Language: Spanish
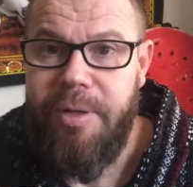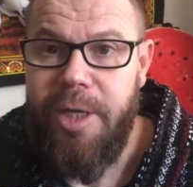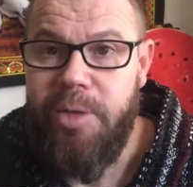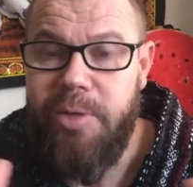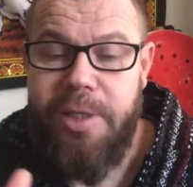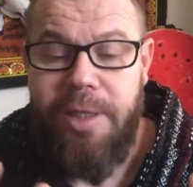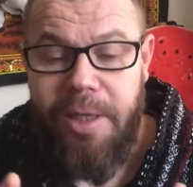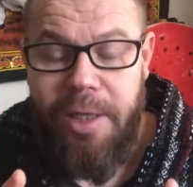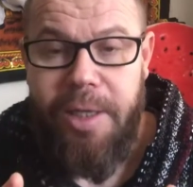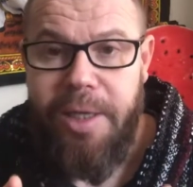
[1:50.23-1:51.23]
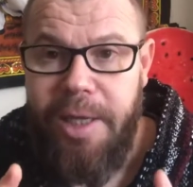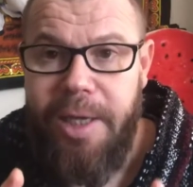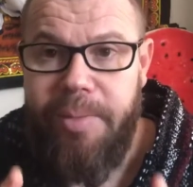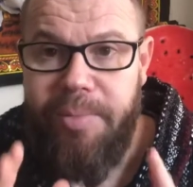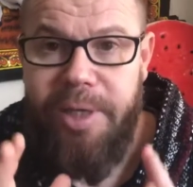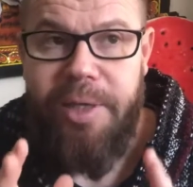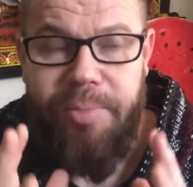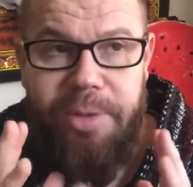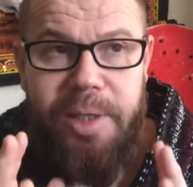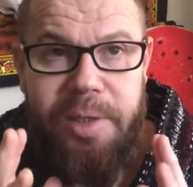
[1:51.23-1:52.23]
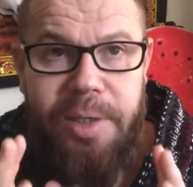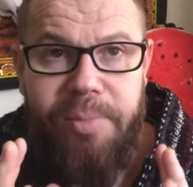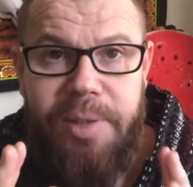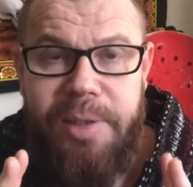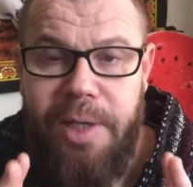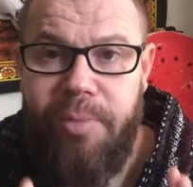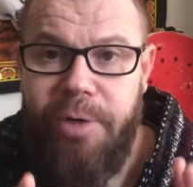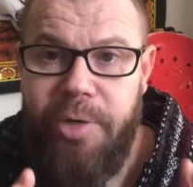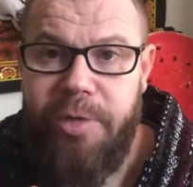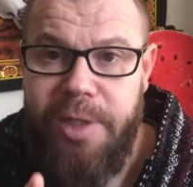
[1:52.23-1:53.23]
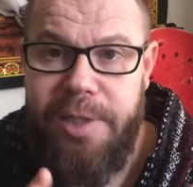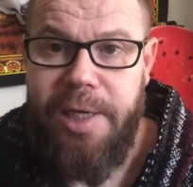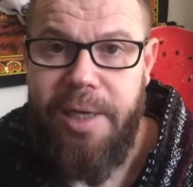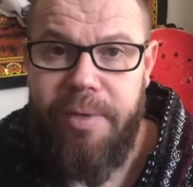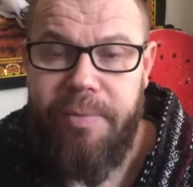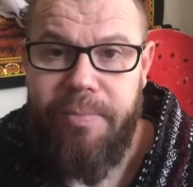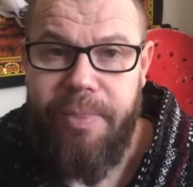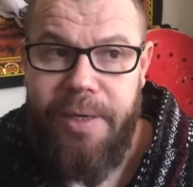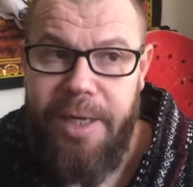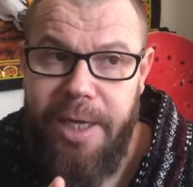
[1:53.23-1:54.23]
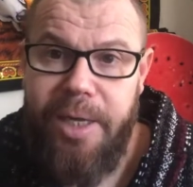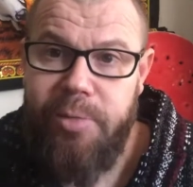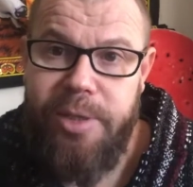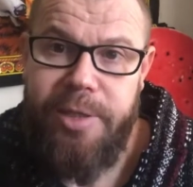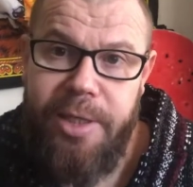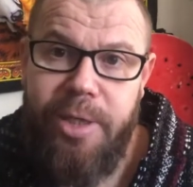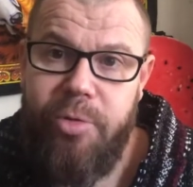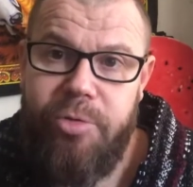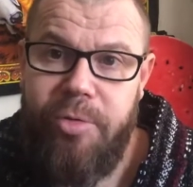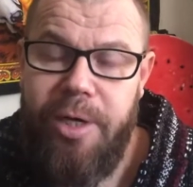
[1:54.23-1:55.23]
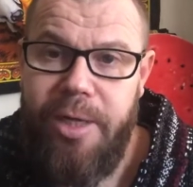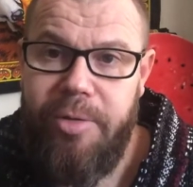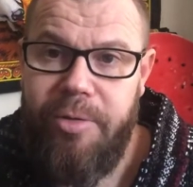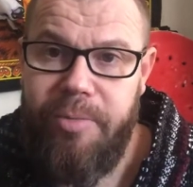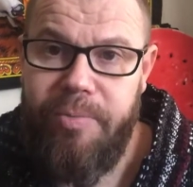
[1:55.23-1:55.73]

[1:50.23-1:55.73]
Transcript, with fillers: Entonces, en vez de ponerse a pensar, bueno, quizá las causas están en otro lado,